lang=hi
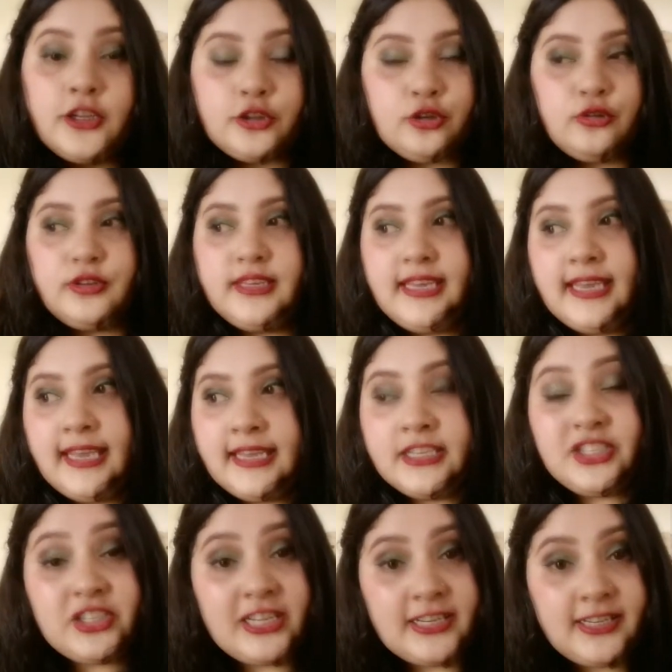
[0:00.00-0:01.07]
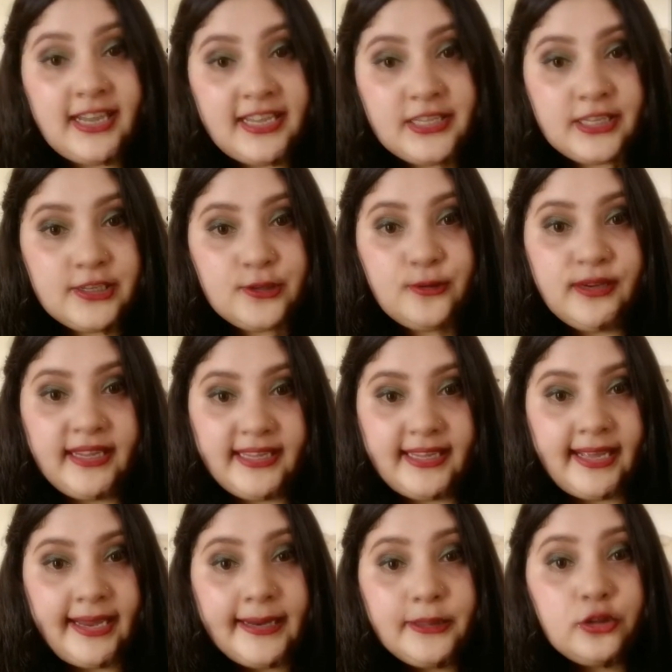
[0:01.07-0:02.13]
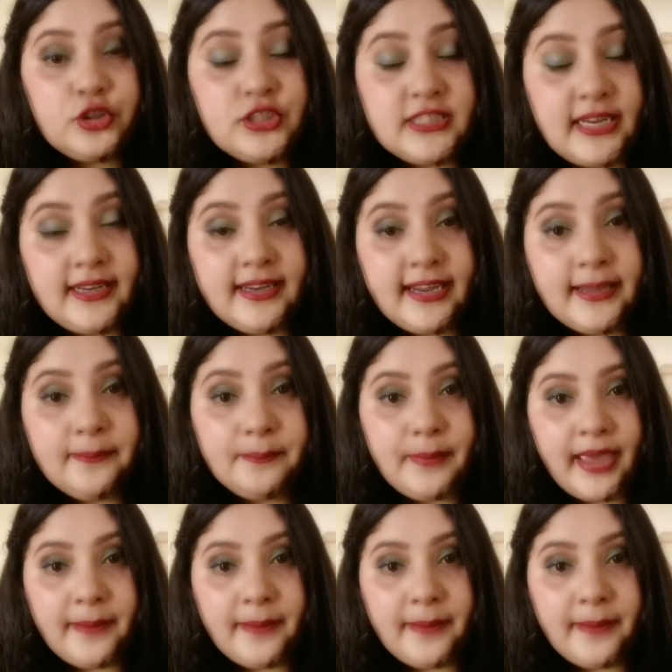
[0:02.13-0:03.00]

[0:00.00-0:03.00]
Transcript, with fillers: तो ये चेन्नई से इसको लेके आए तो चेन्नई